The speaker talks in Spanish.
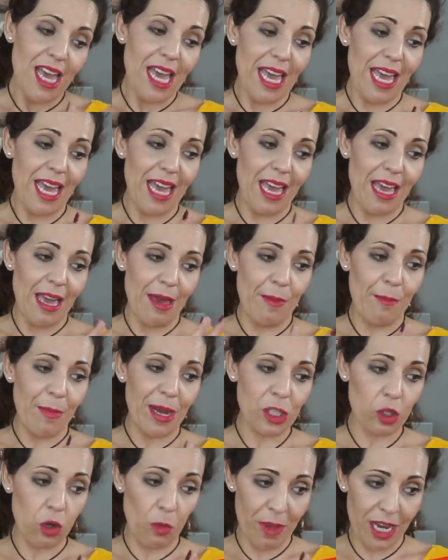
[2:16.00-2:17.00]
eh,
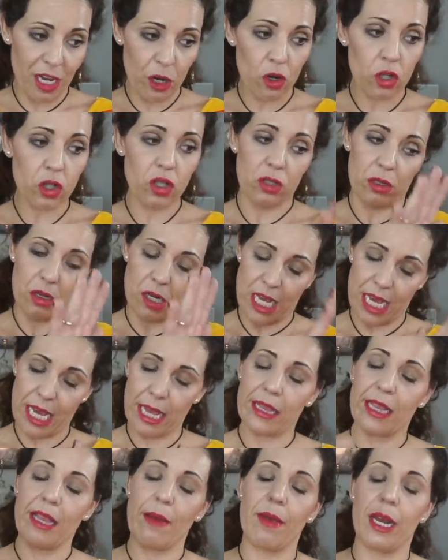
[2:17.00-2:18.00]
más o menos,
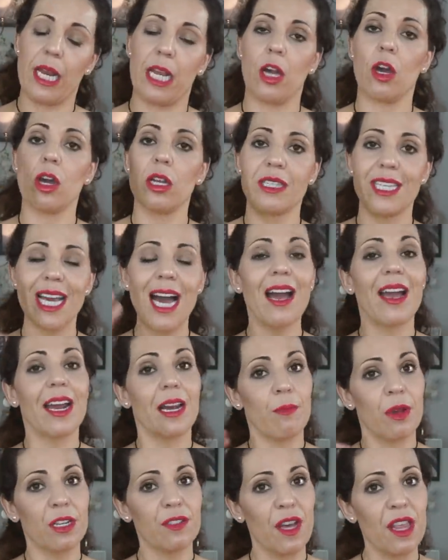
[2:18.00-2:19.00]
eh, te vienen ya
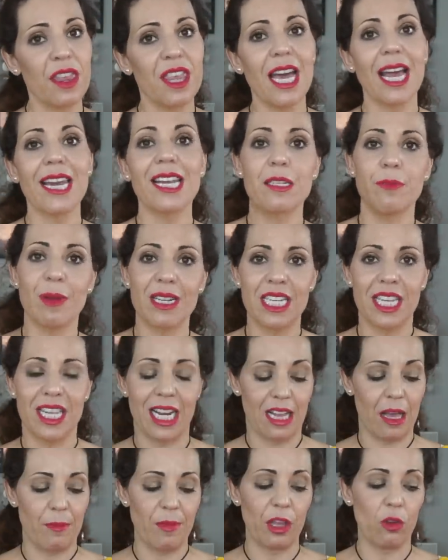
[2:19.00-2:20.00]
cremas faciales, más de
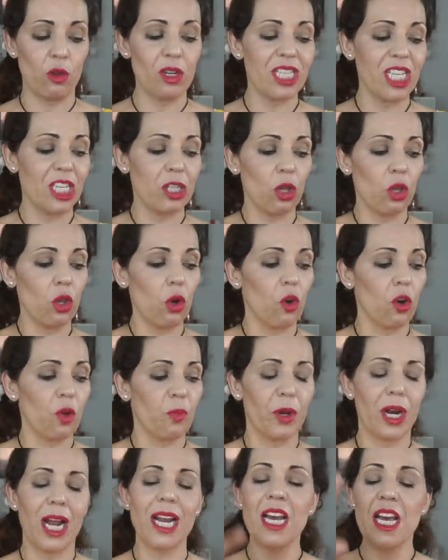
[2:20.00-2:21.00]
tratamiento. Este es todo
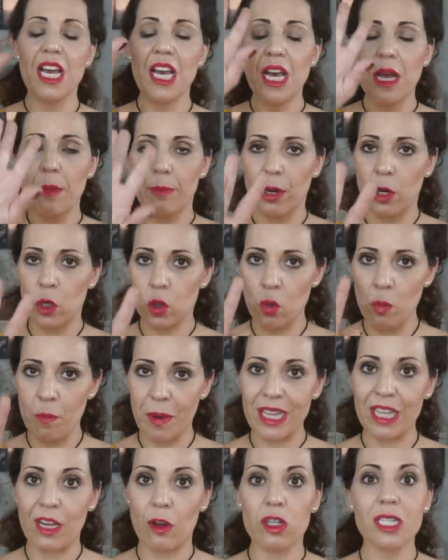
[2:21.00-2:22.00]
corporal, menos un
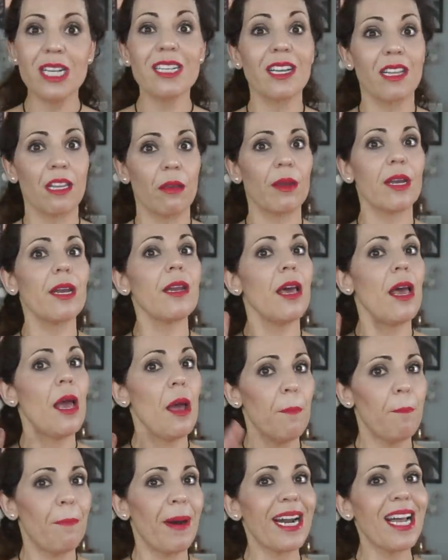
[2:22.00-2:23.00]
par de cosas que te vienen
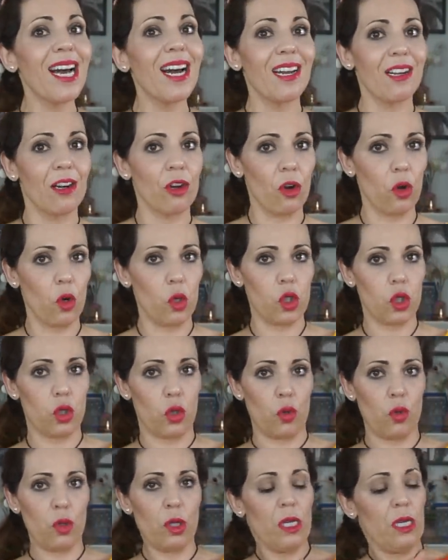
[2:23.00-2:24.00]
para
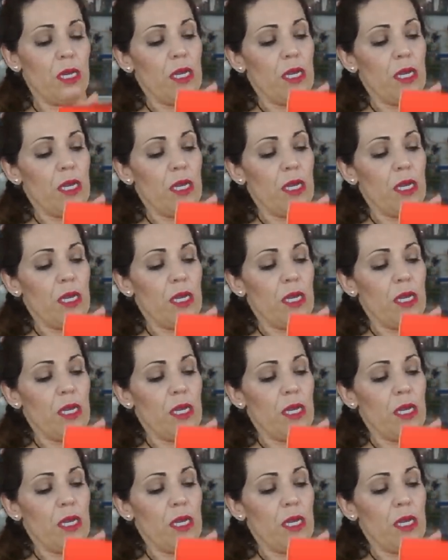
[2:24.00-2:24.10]
rostro.